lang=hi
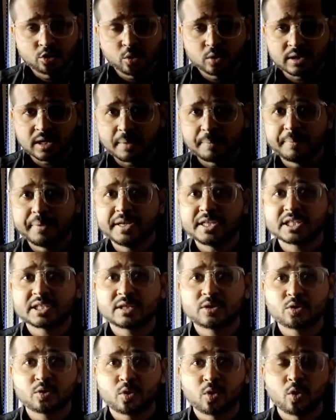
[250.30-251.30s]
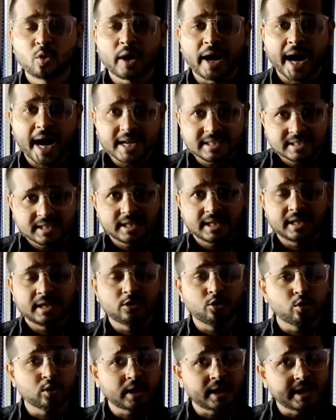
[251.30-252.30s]
2020 को ऐसे
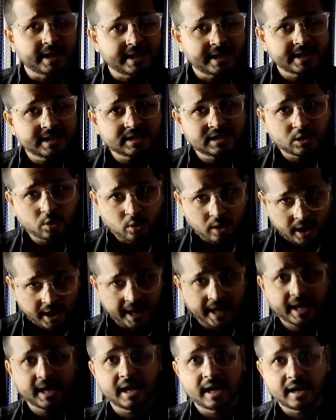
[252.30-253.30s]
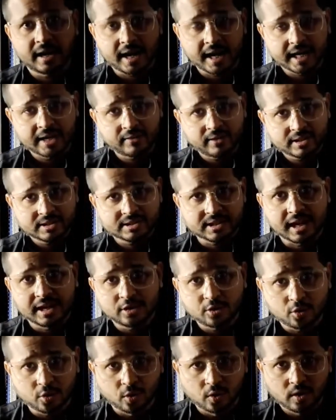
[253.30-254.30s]
2021 जो आएगा आने वाले साल
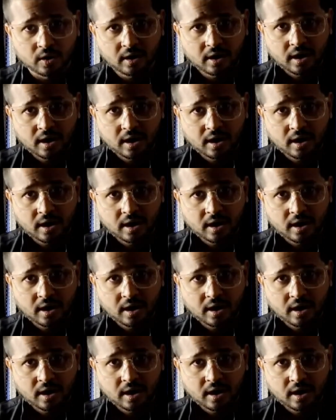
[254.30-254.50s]
को